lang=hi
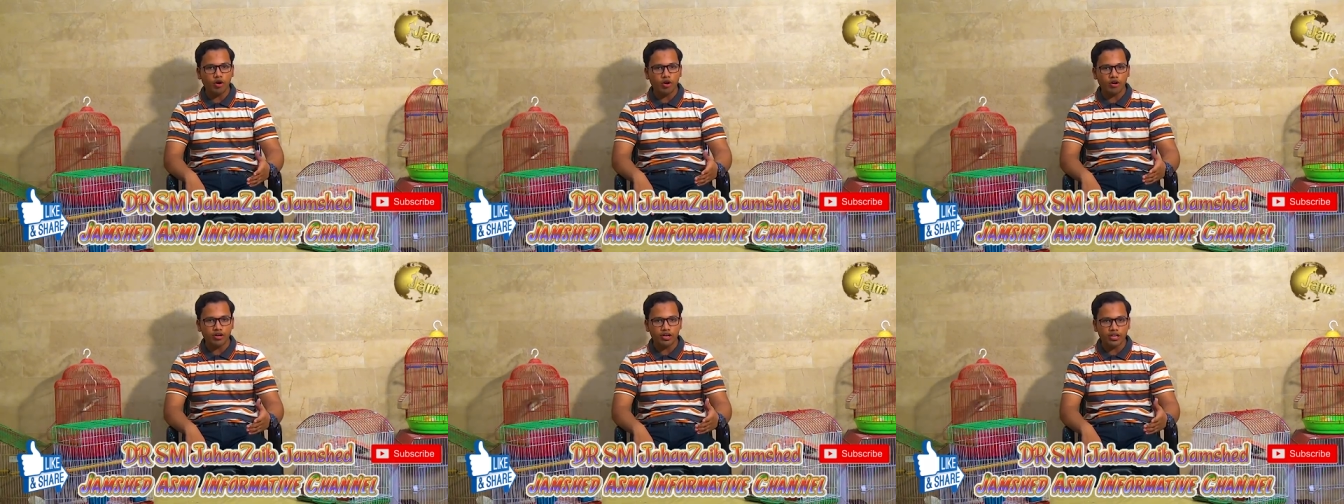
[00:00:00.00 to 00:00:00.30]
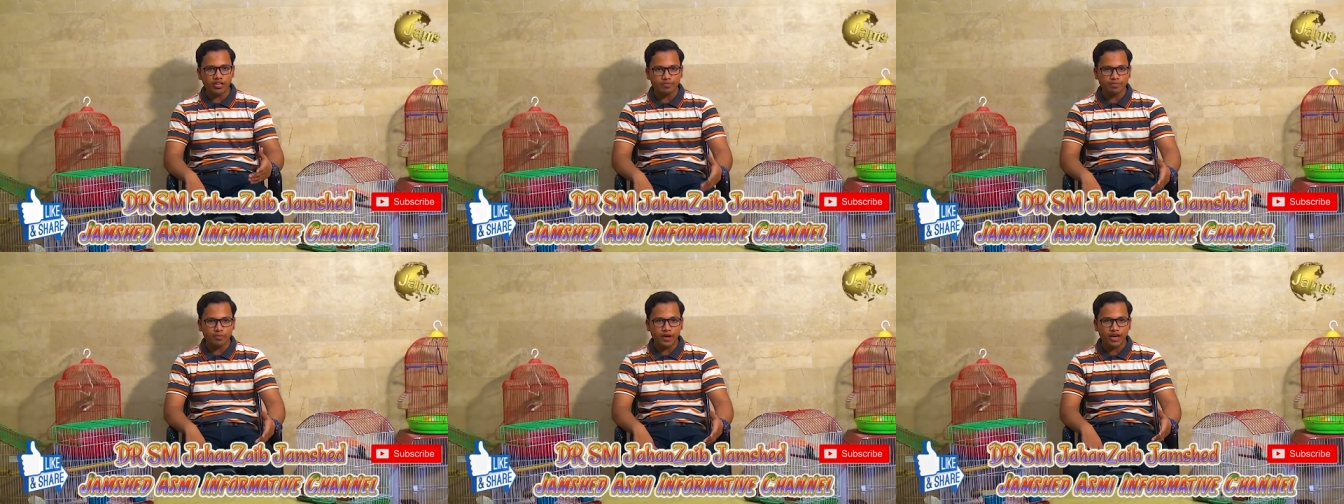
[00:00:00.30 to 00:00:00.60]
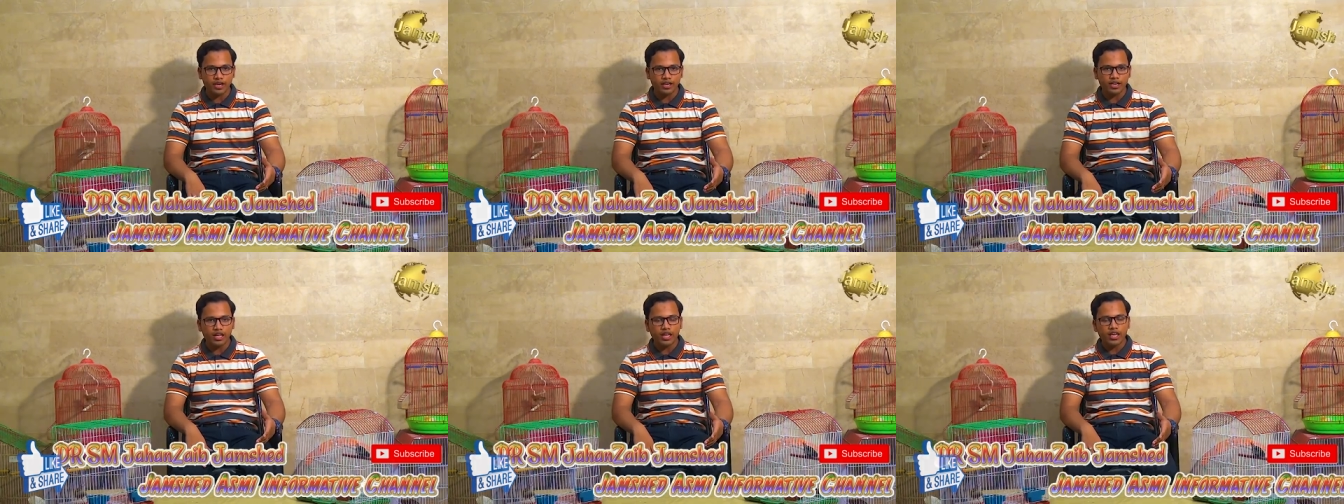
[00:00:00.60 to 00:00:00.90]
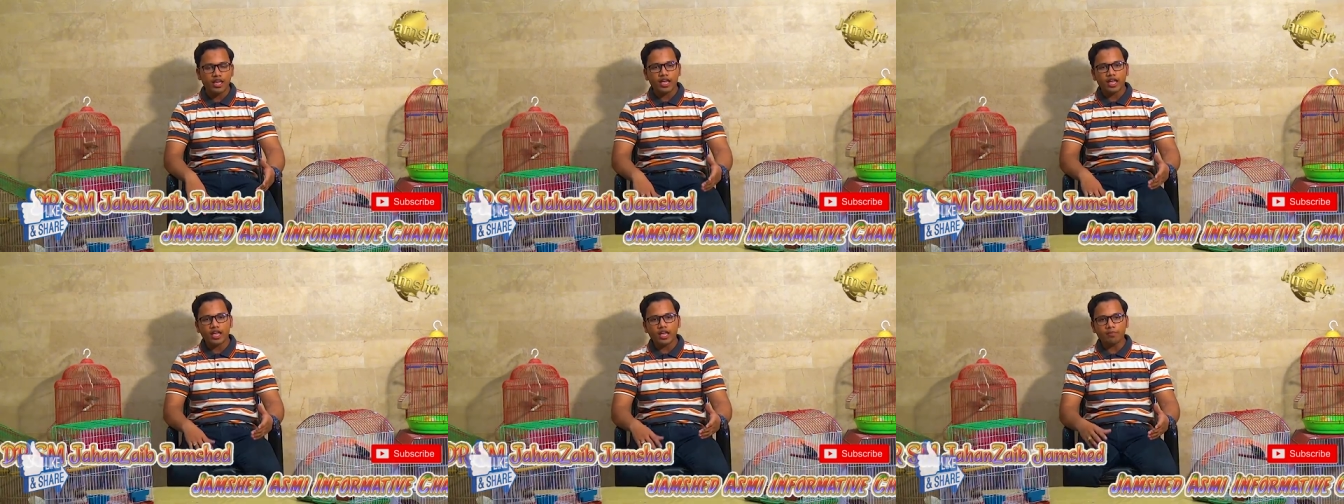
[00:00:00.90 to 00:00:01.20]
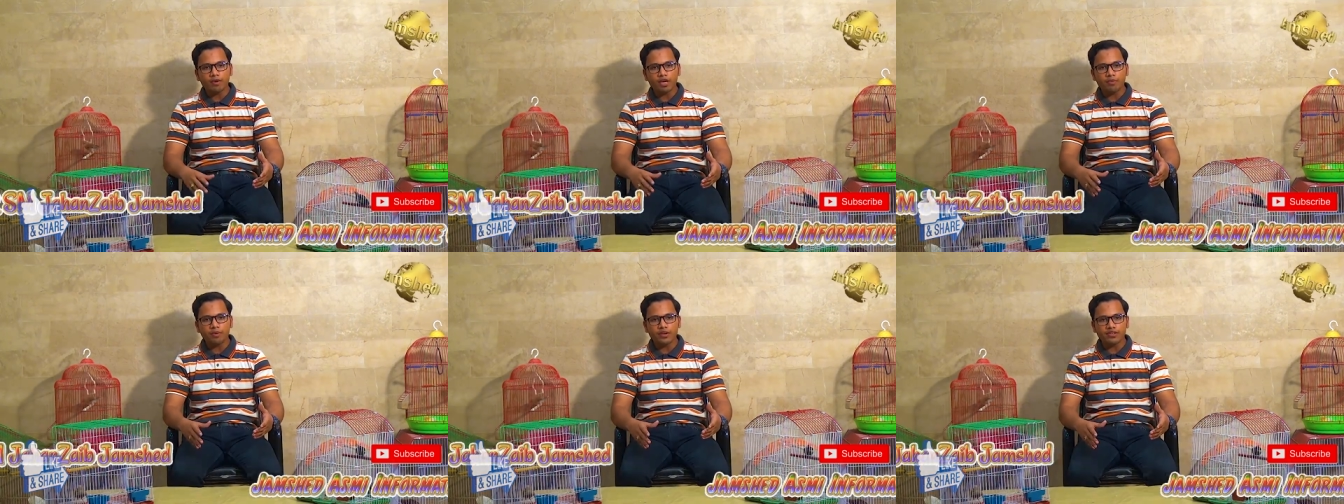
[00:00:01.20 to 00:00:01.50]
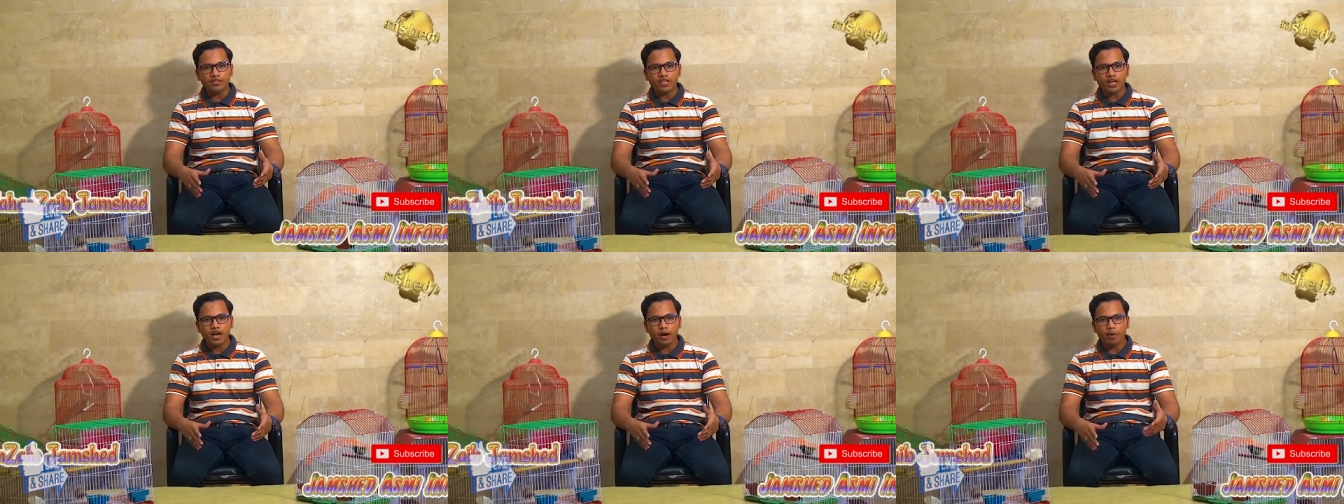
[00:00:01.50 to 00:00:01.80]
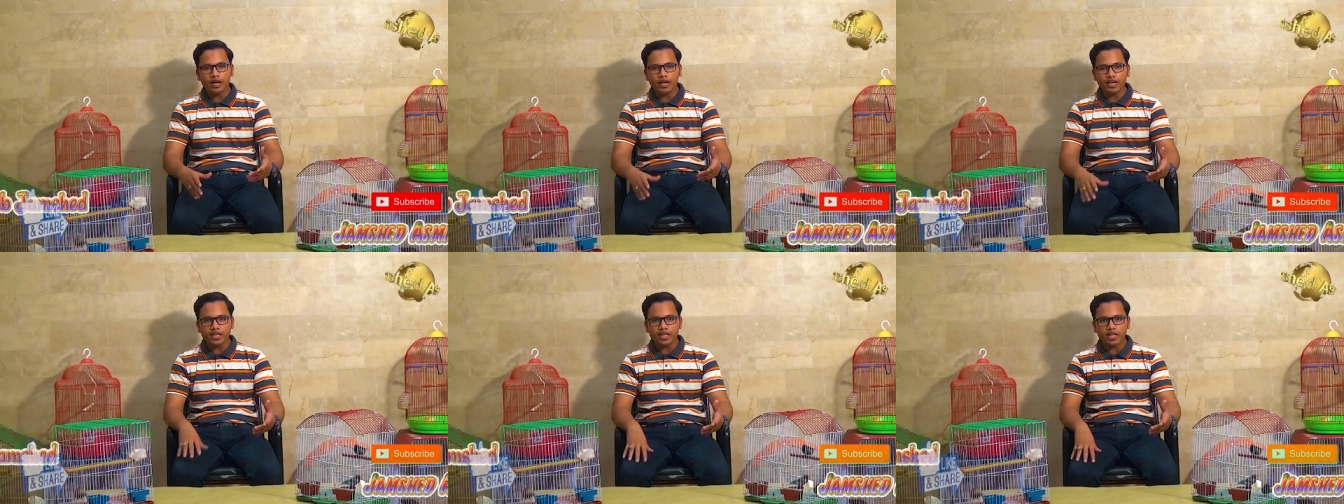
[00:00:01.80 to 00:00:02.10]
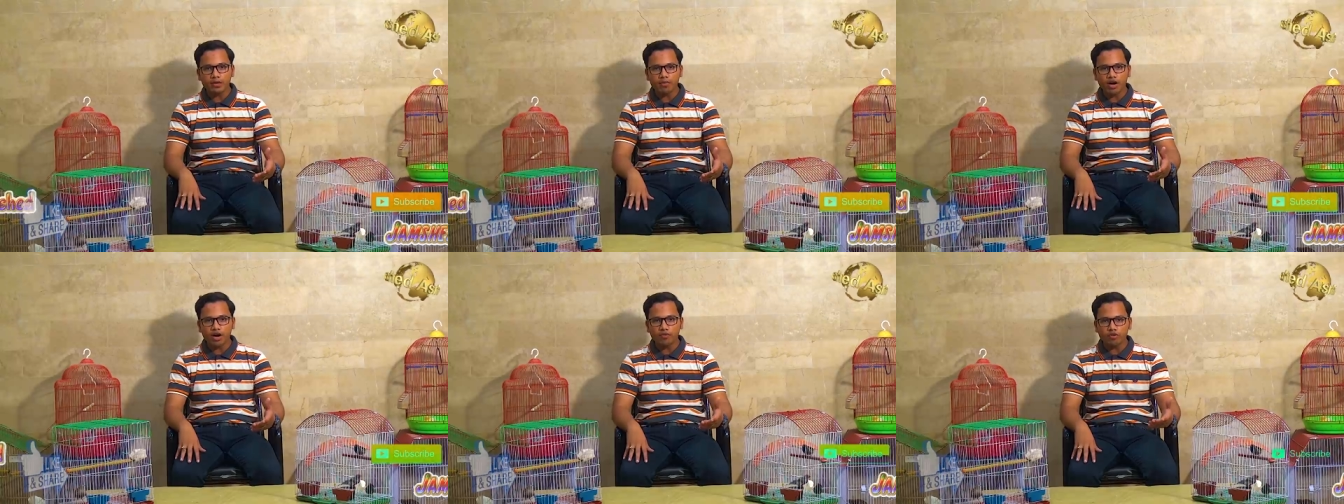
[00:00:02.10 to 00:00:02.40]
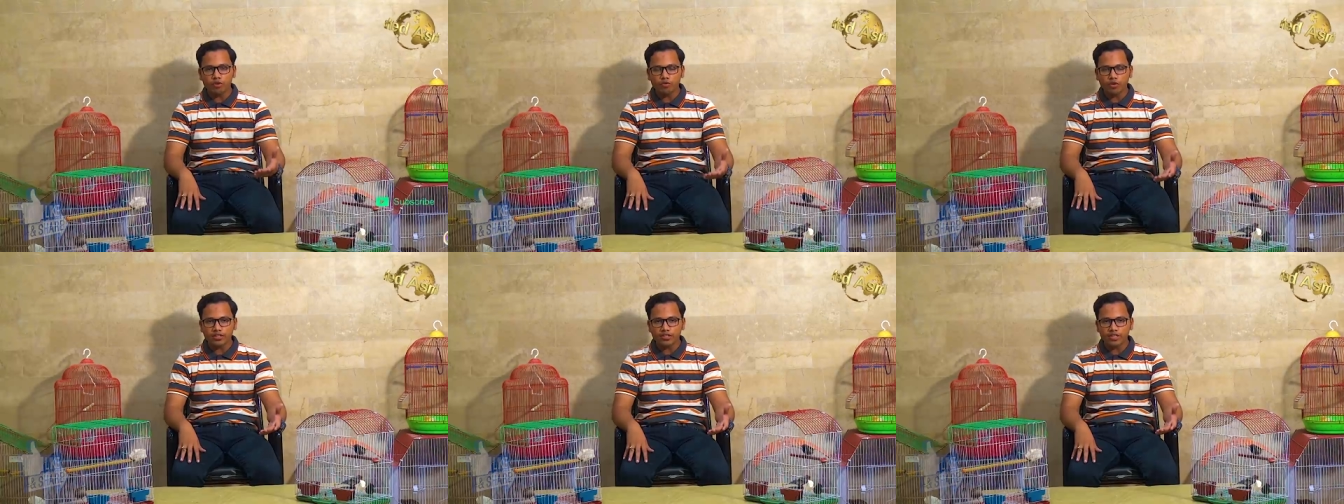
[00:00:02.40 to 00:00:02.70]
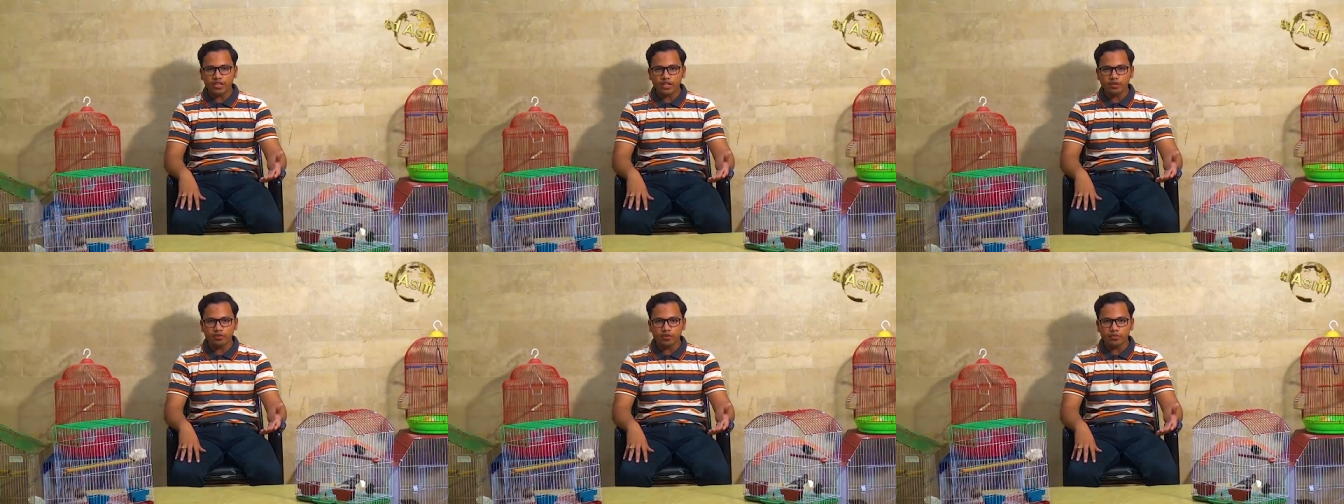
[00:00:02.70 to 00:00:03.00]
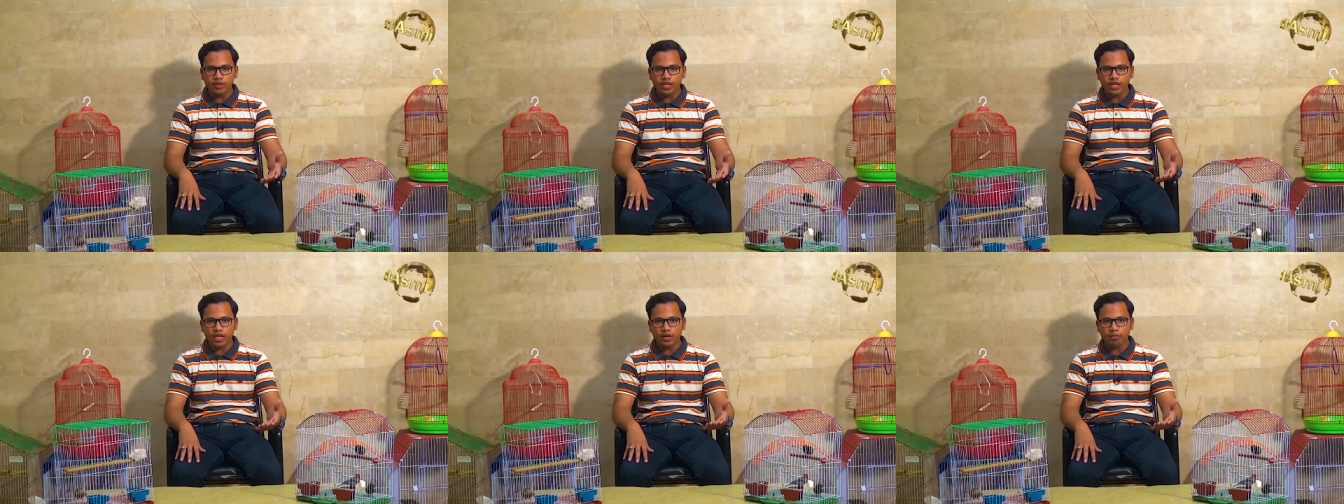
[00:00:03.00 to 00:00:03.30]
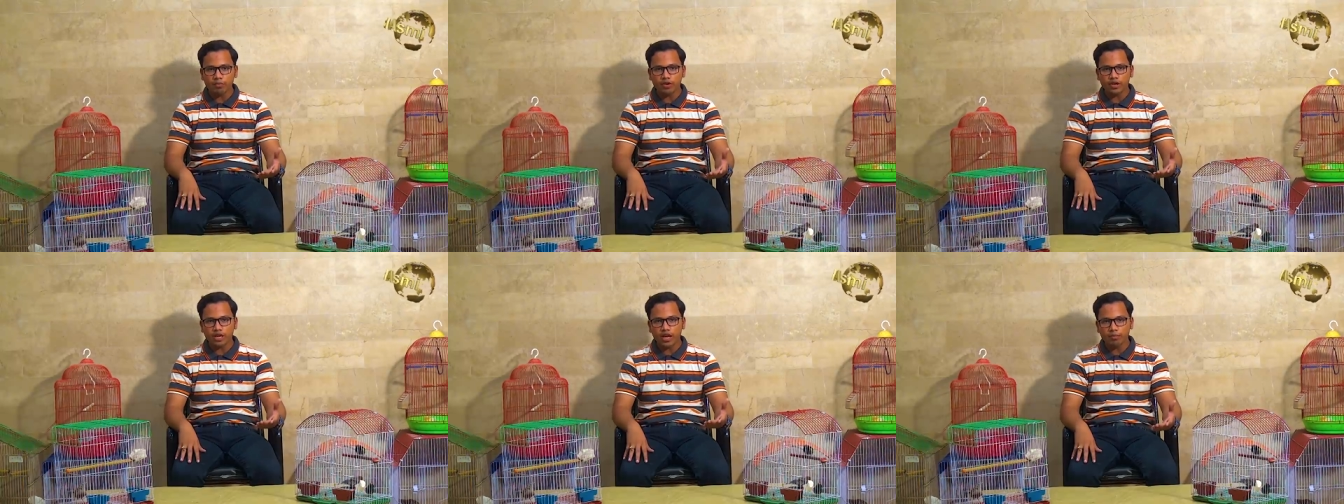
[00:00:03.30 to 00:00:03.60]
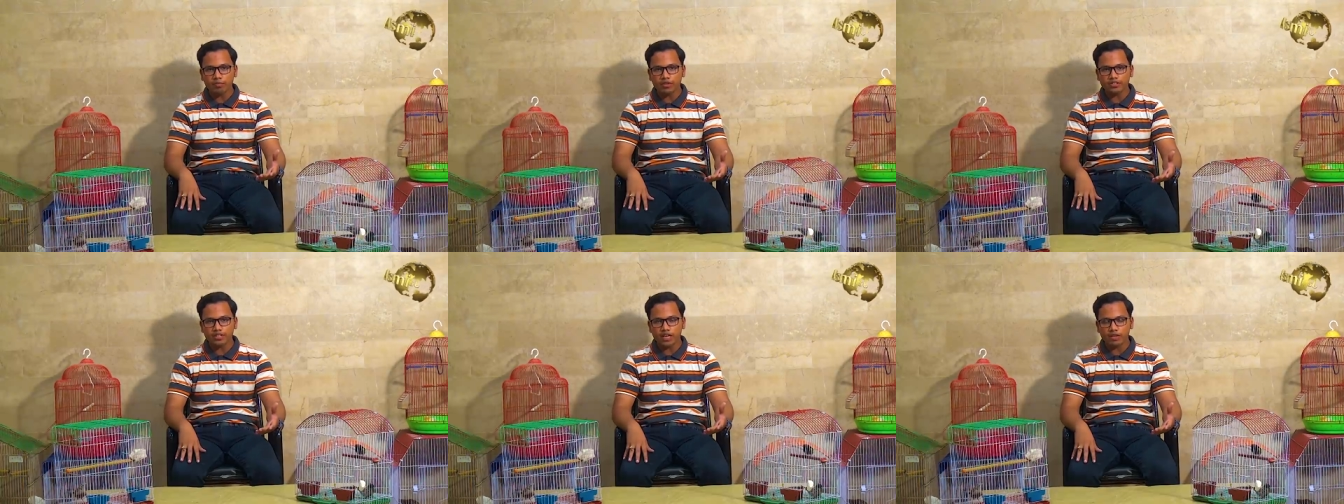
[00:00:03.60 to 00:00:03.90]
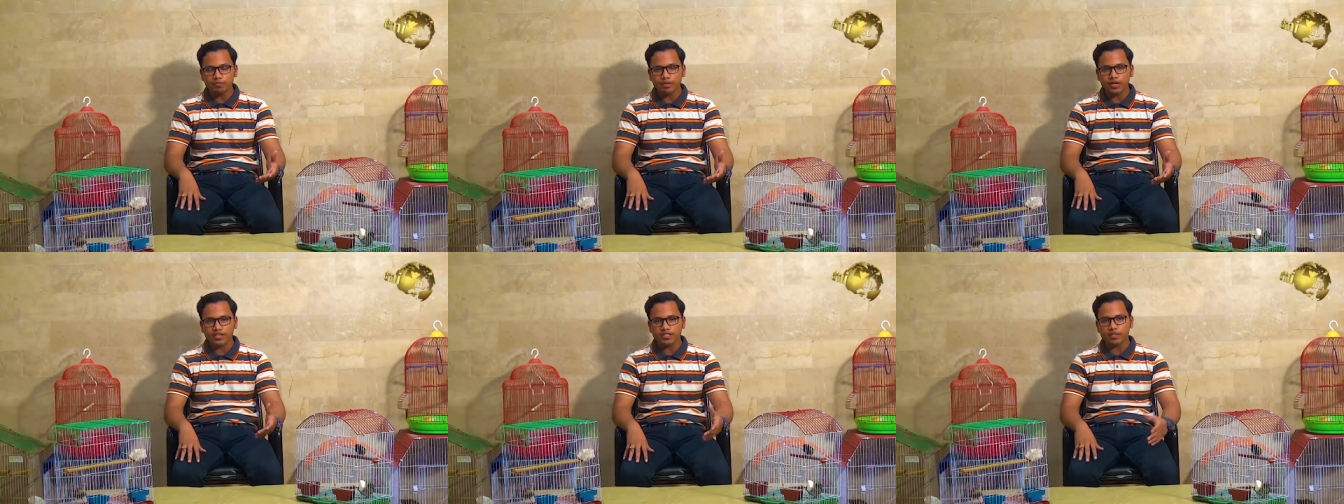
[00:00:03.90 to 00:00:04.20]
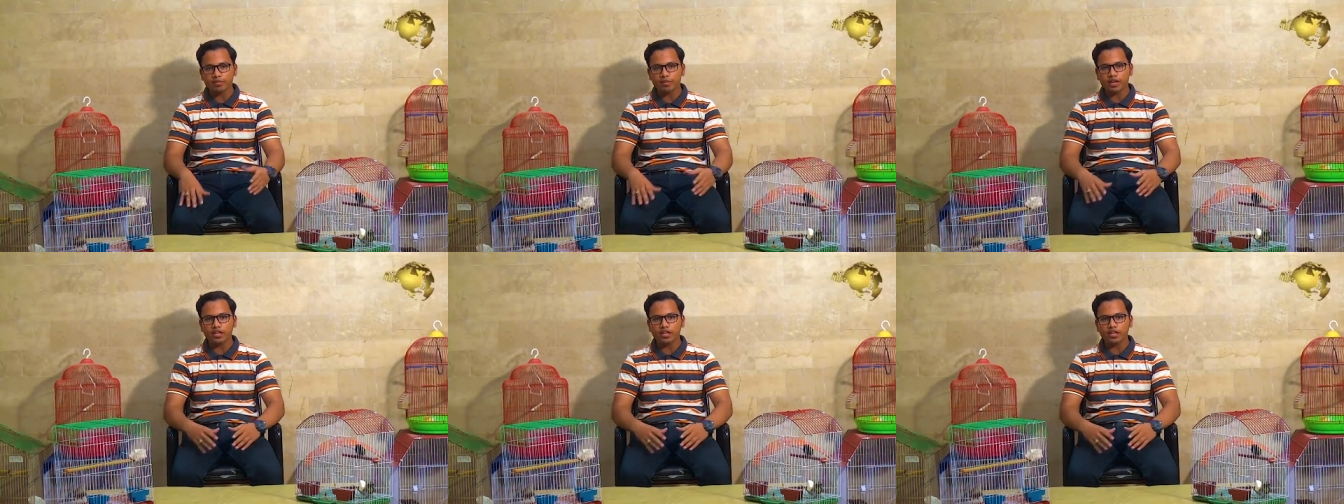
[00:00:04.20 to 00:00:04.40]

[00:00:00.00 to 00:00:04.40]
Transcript: और रिस्पेक्ट एक बार फिर से हमारी टीम आप व्यूवर्स की खिदमत में एक प्रोग्राम के साथ पेश है